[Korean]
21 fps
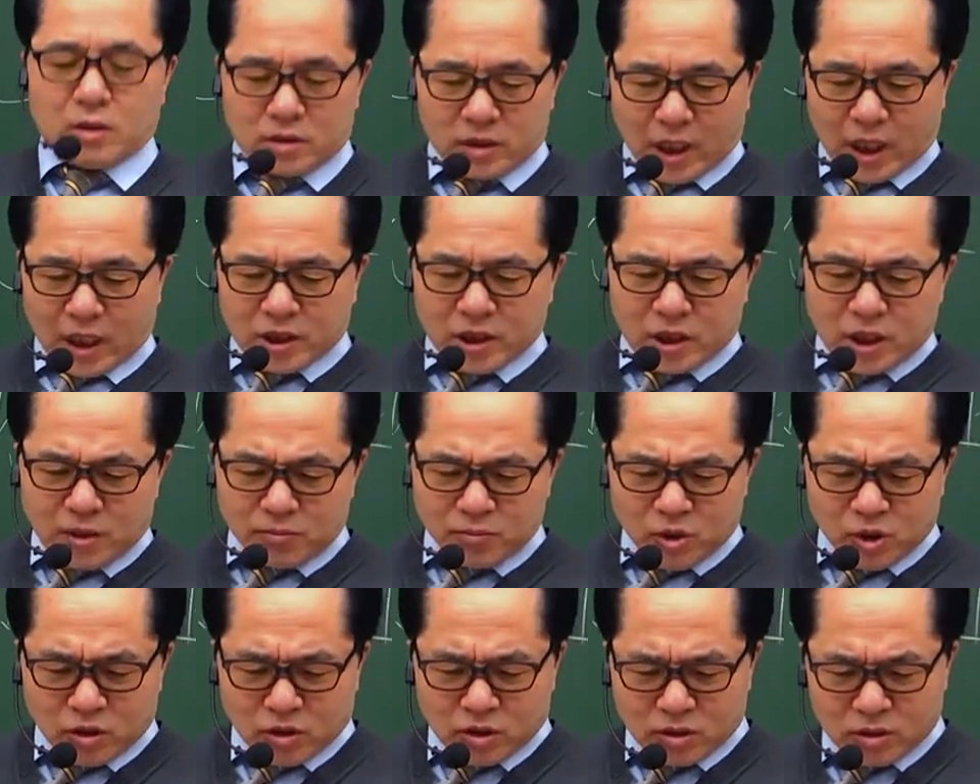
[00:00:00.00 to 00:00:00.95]
낮은
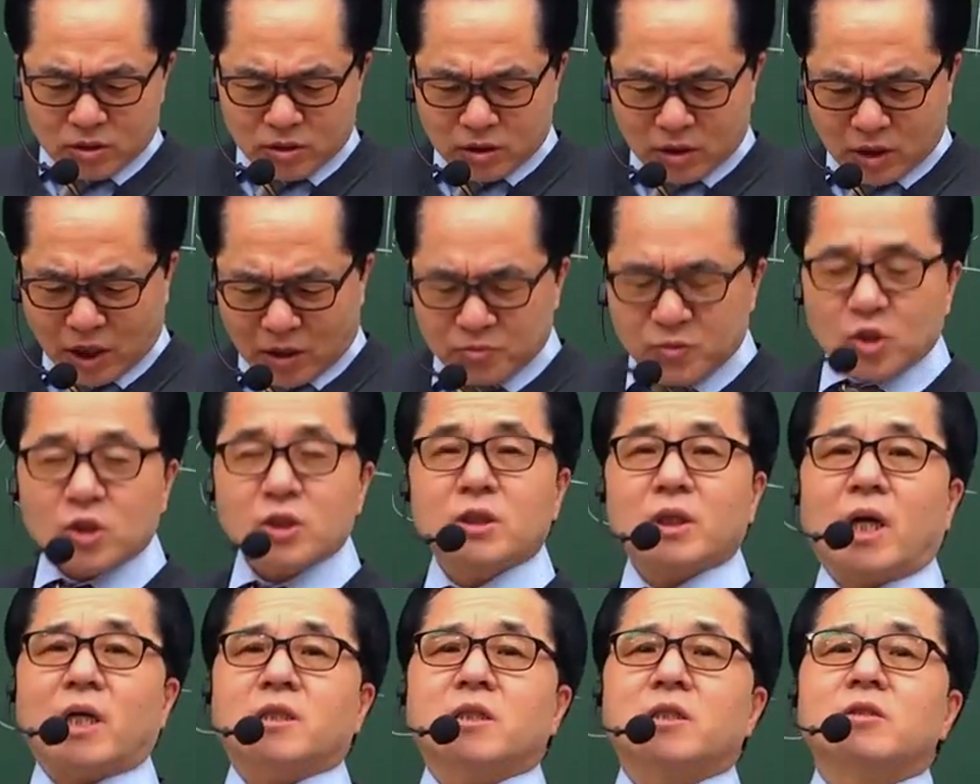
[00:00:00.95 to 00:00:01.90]
압력이
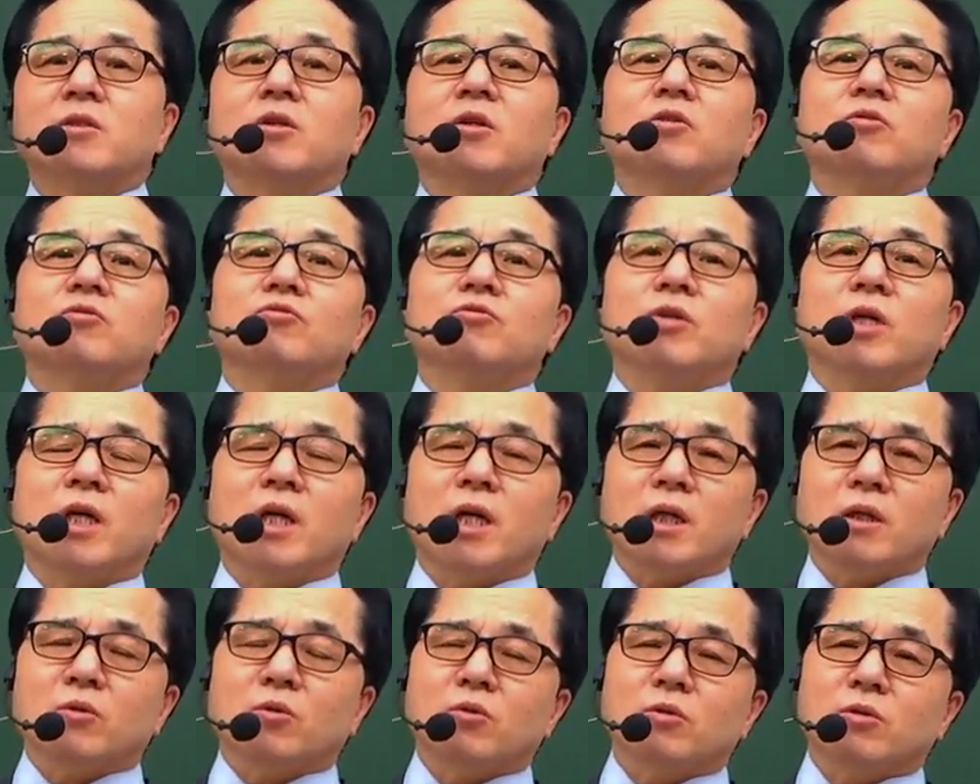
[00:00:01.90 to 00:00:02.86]
낮은
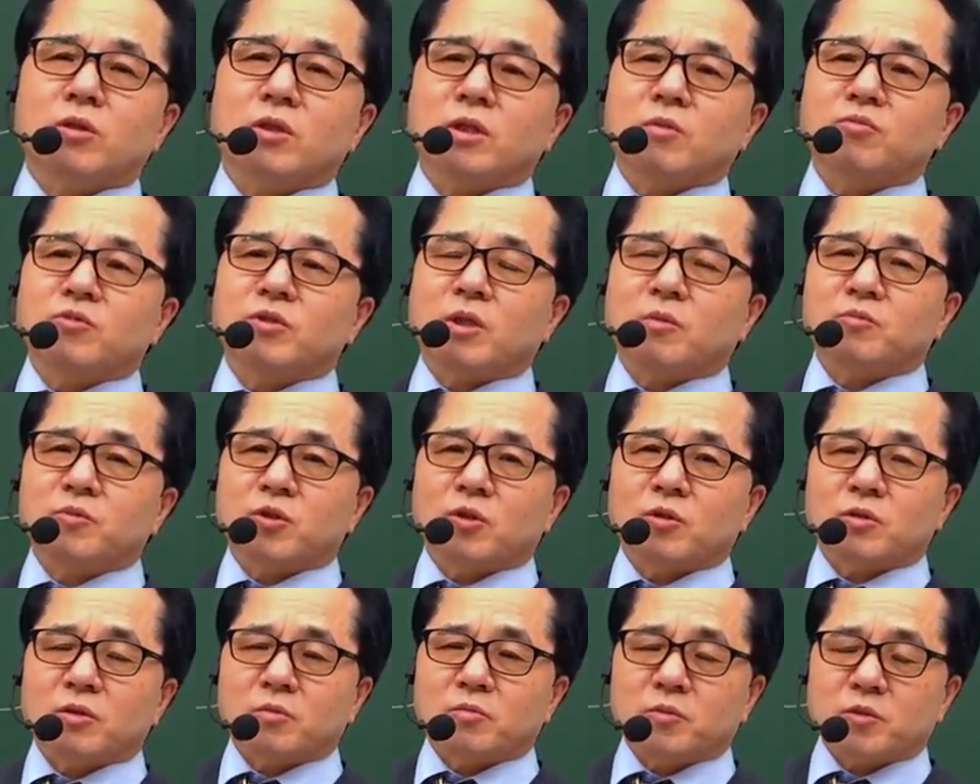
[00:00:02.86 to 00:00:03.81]
경우에 돌턴의
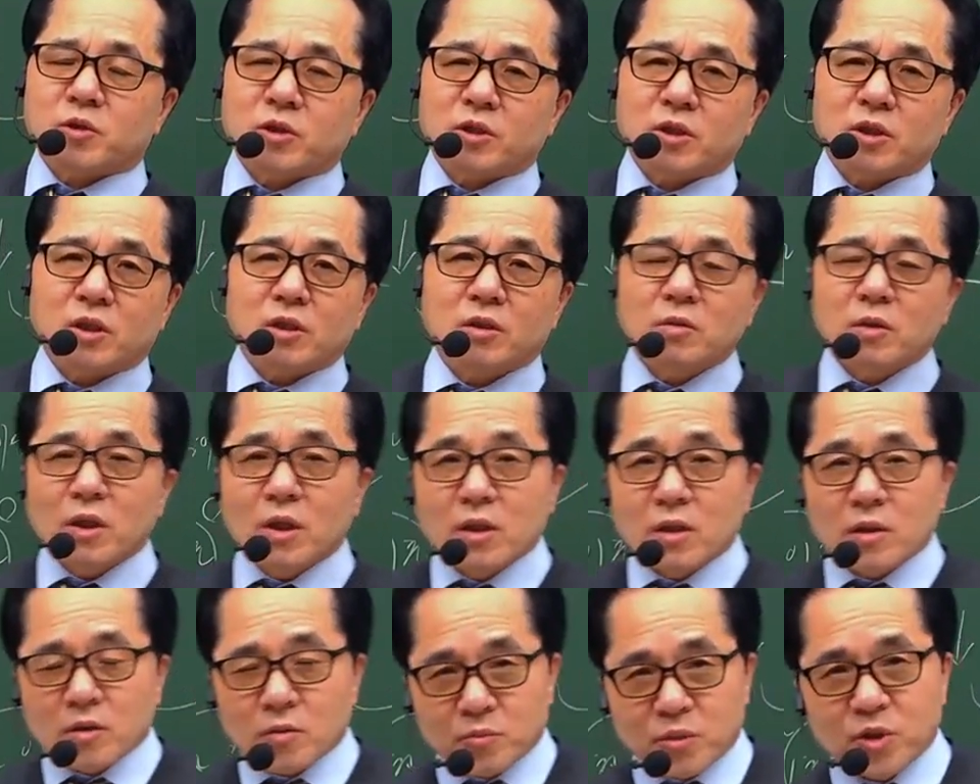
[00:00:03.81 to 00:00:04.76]
분압법칙이
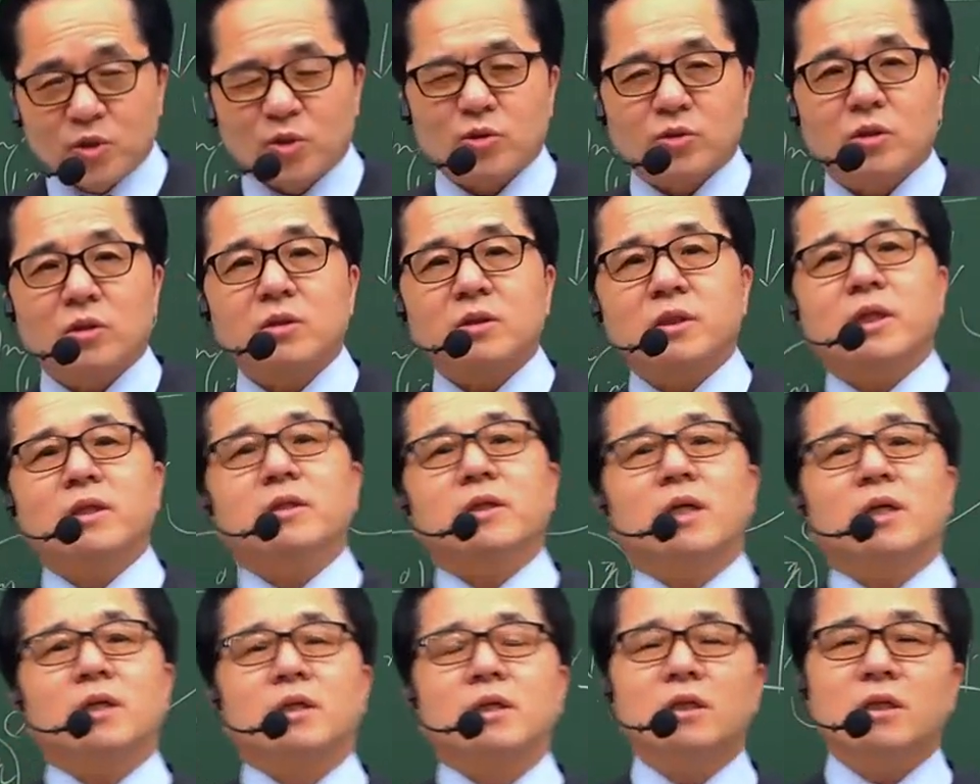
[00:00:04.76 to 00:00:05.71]
비교적
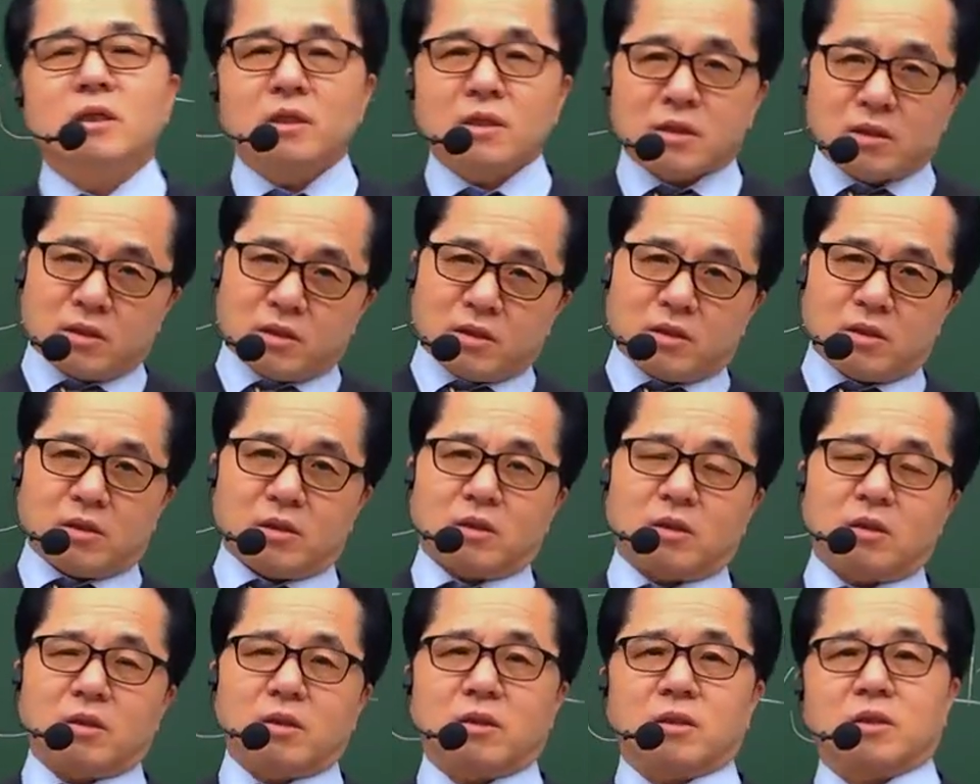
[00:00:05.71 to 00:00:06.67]
상당히
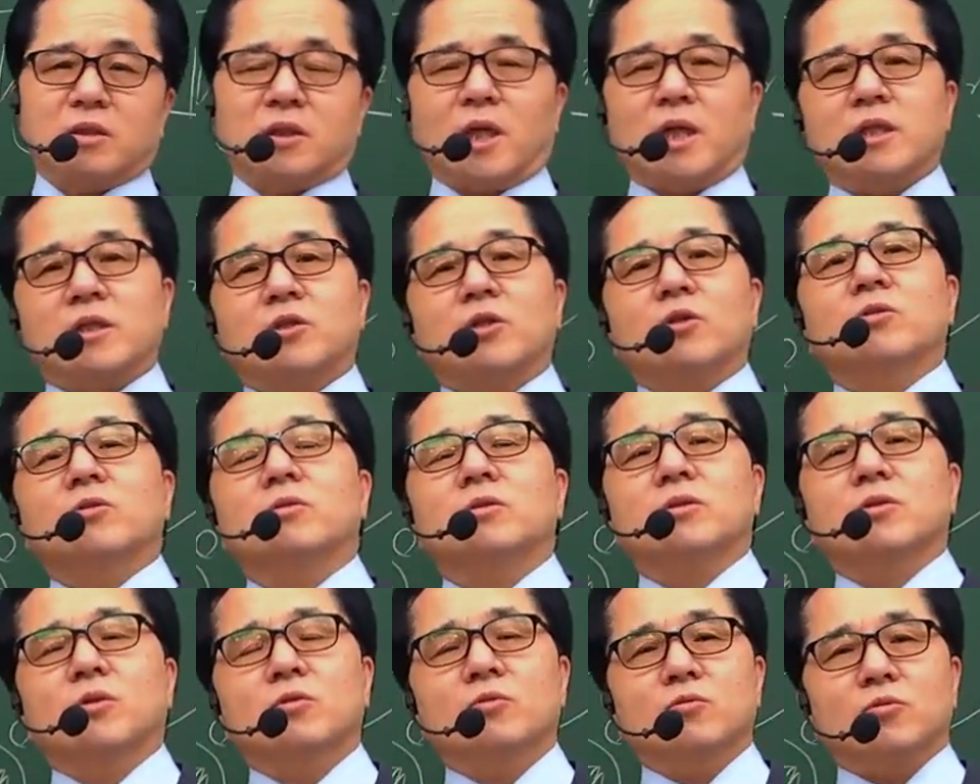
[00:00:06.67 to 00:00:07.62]
잘
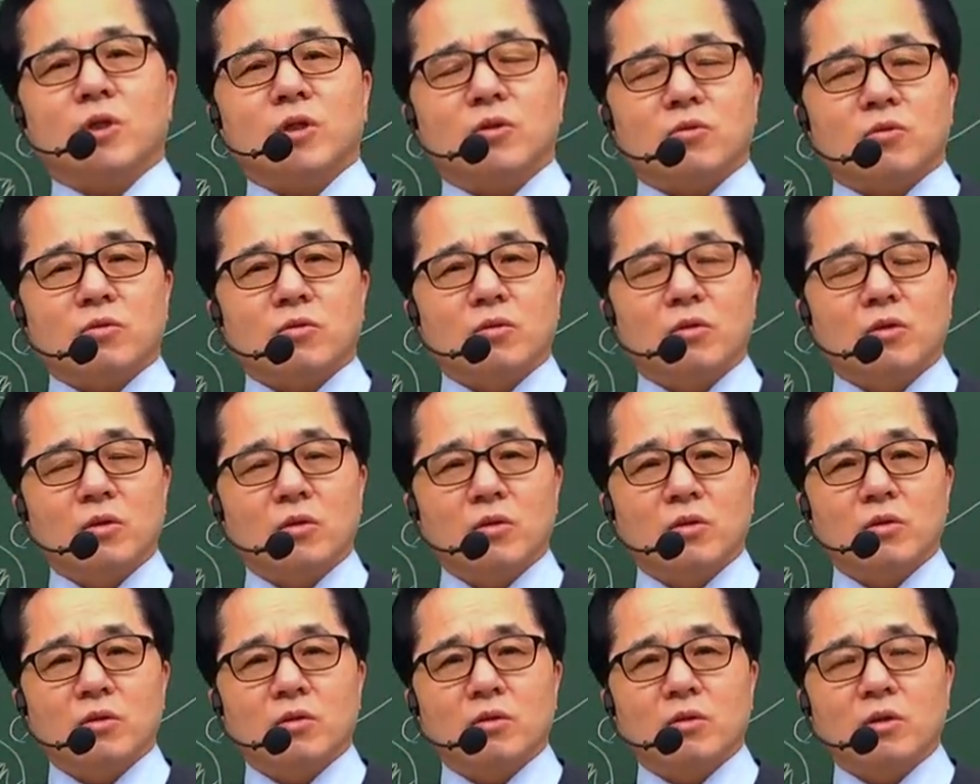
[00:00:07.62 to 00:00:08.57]
적용되고,
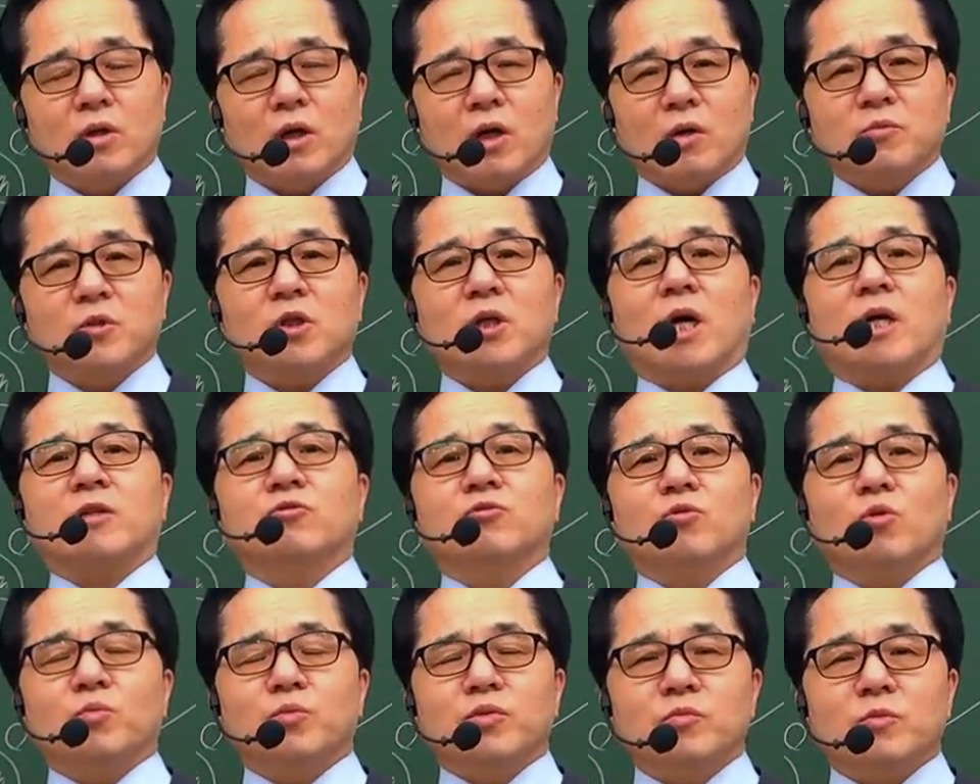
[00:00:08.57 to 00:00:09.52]
압력이 아주
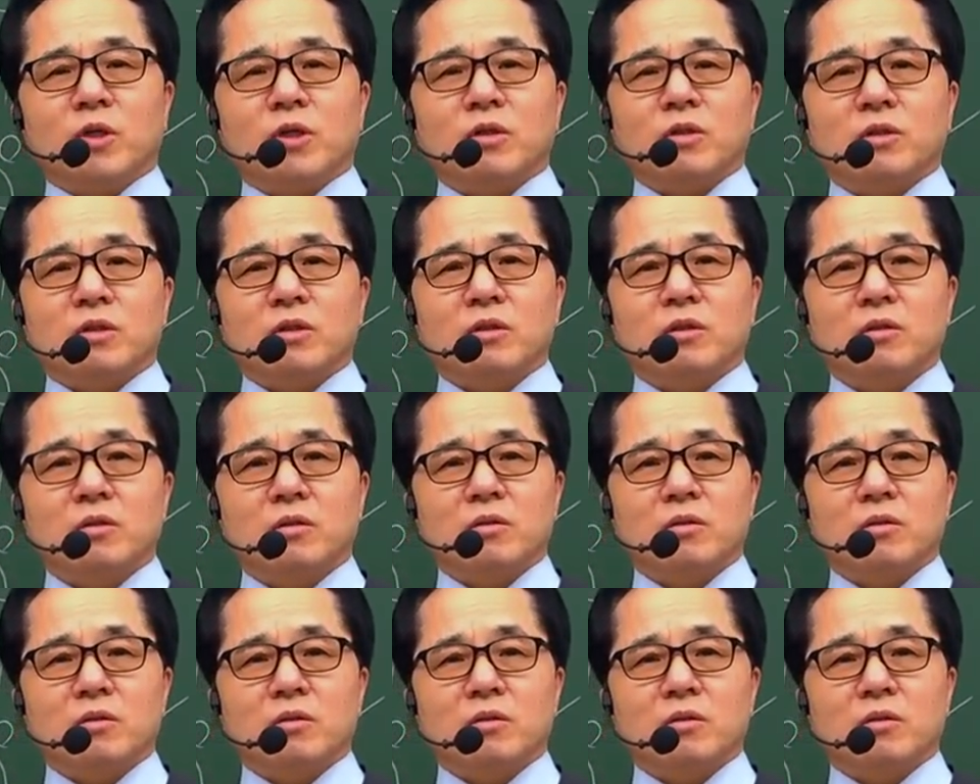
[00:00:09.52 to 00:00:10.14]
높으면